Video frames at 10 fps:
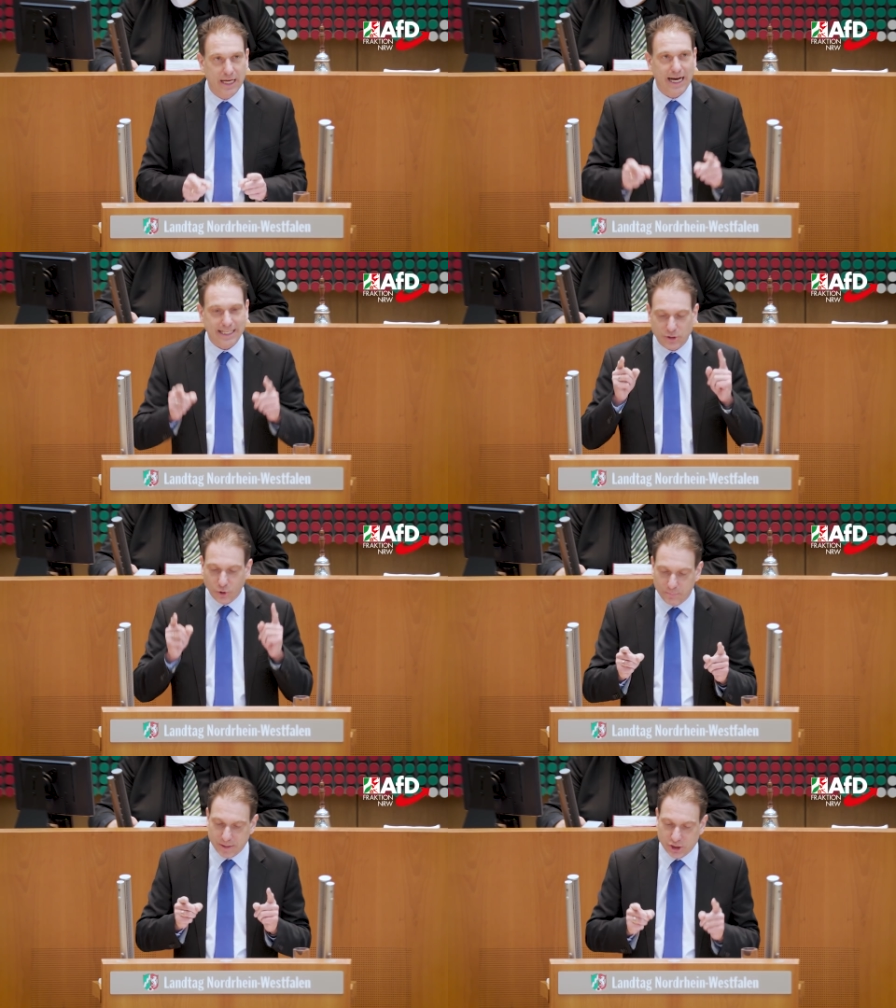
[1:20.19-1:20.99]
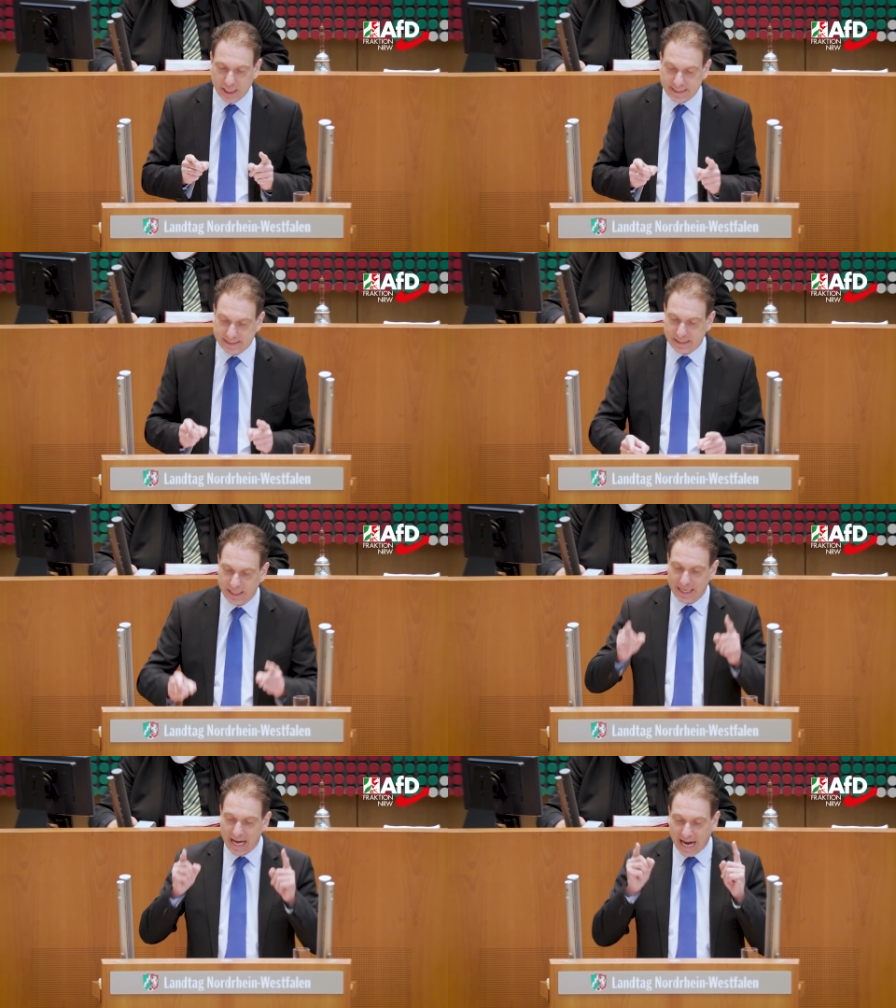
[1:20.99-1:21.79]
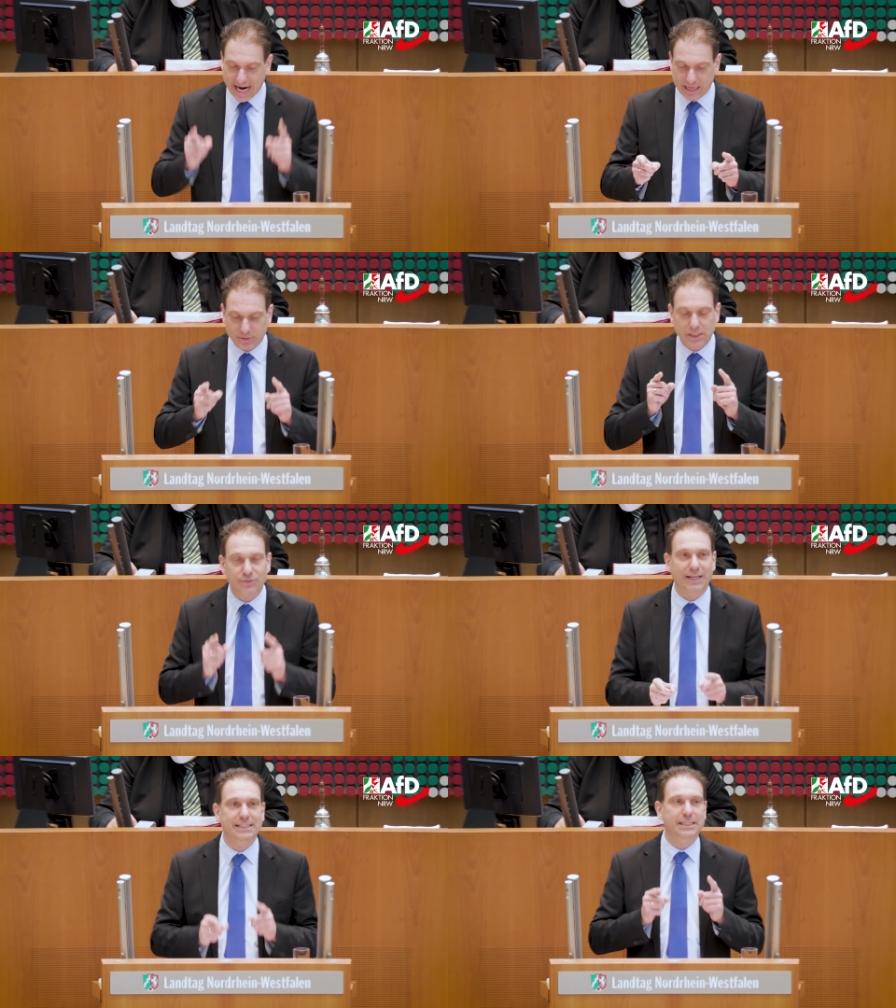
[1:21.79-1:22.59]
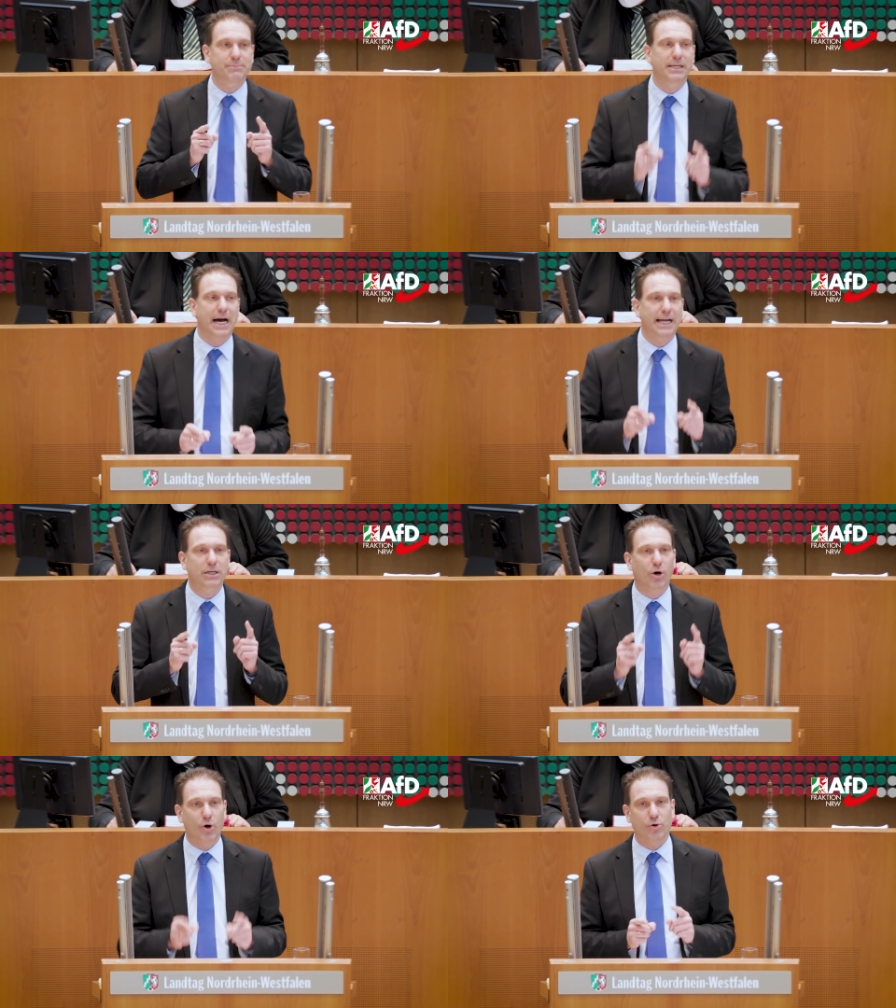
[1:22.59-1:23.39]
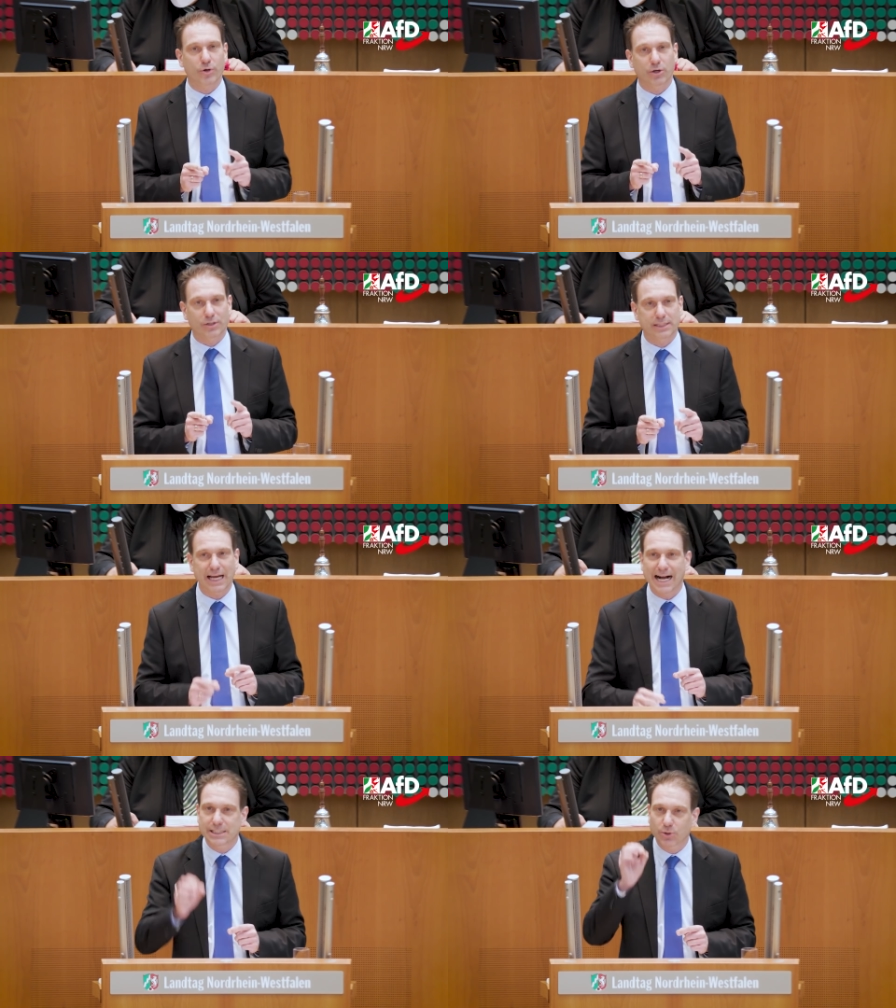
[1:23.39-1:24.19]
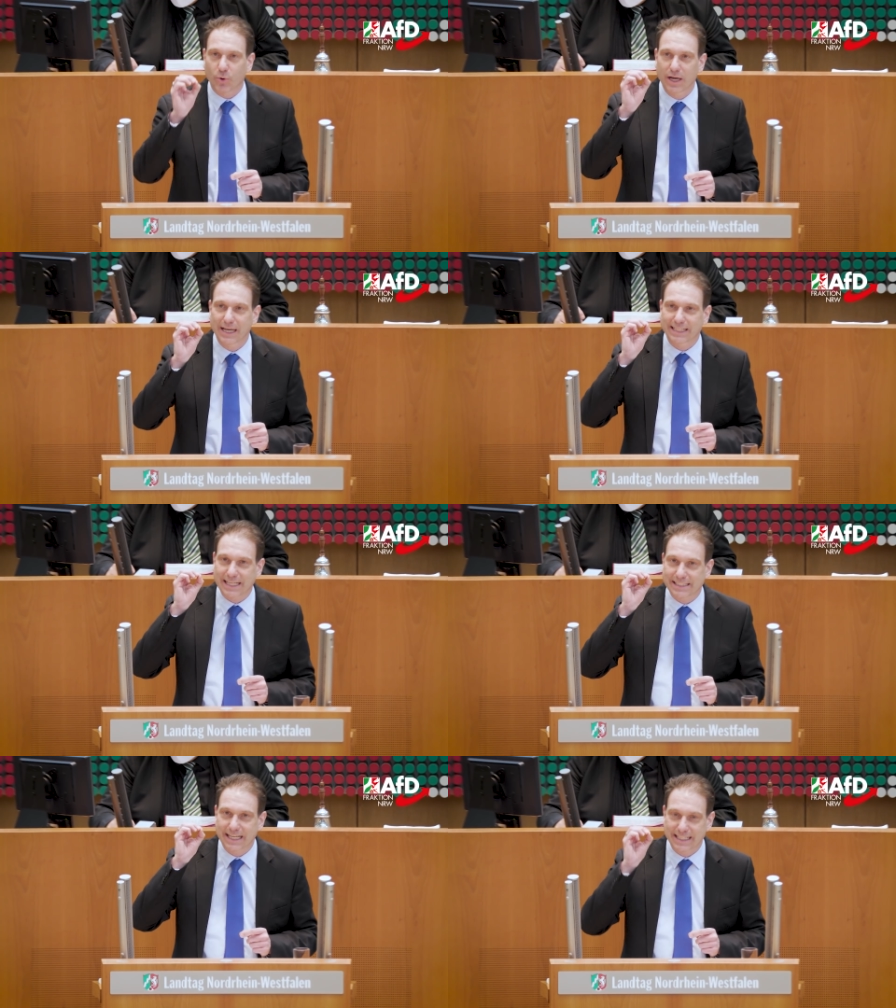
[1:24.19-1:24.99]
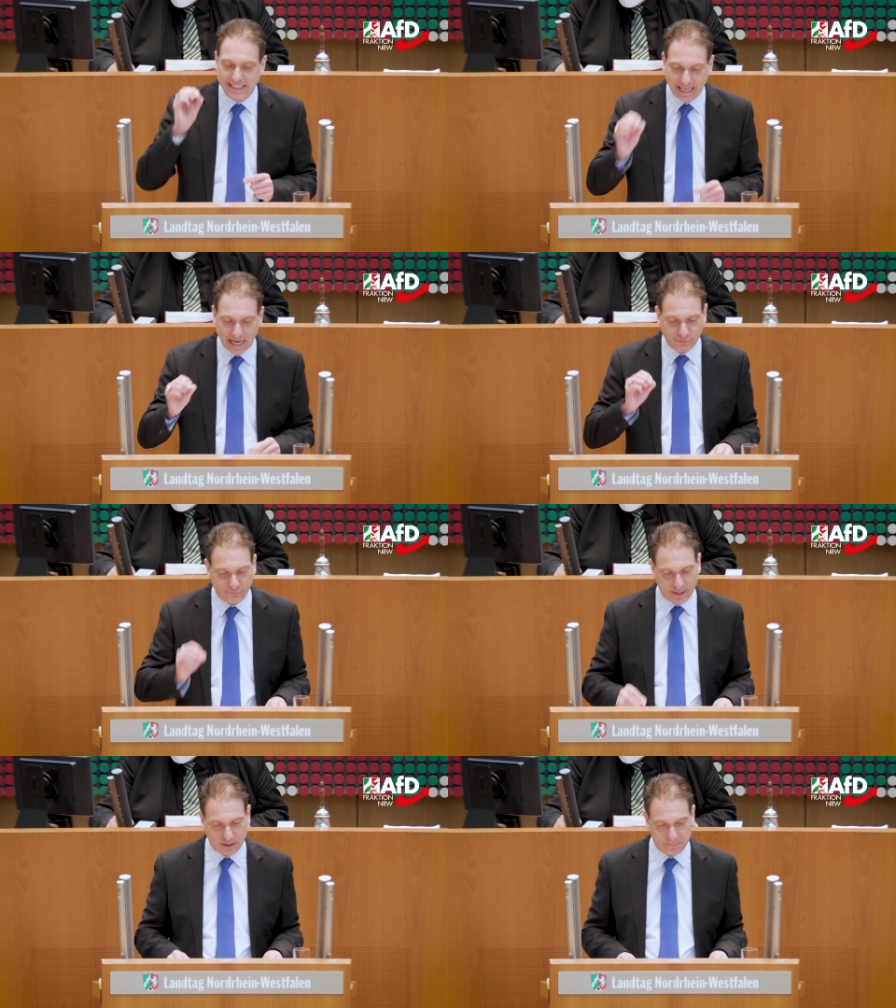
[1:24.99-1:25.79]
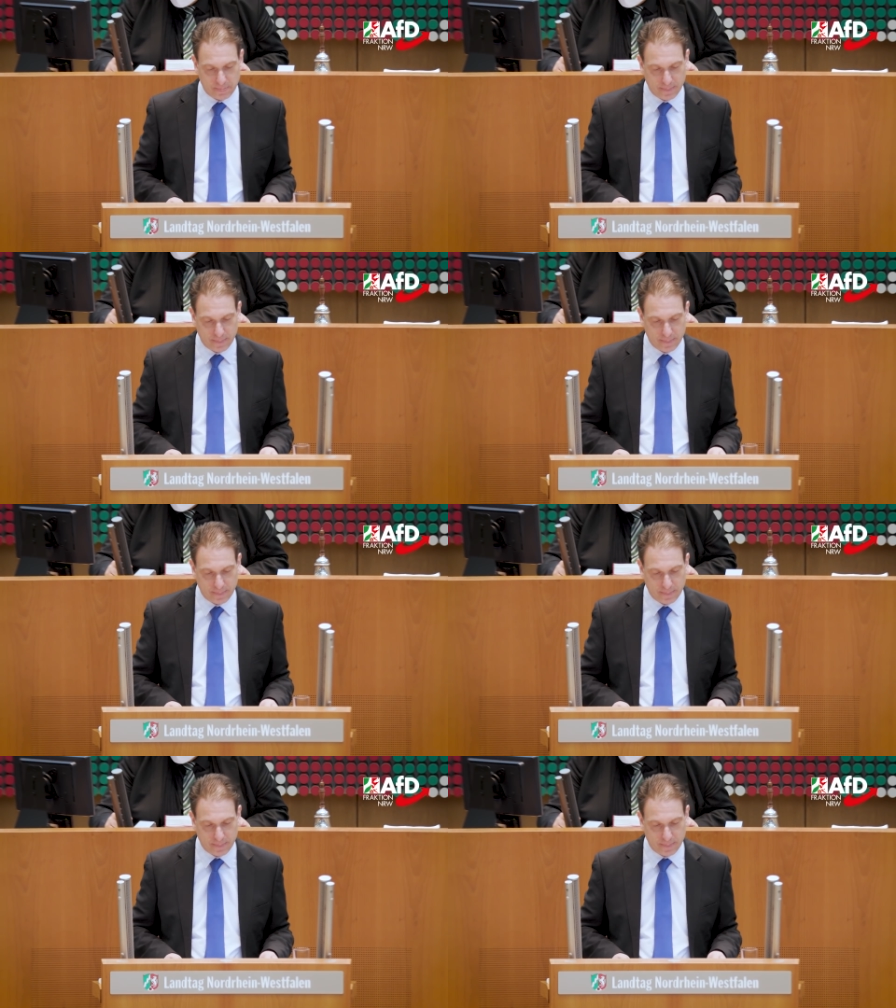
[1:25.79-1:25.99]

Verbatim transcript: hat grob geschätzt 21 Milliarden Euro gekostet, also das Dreifache.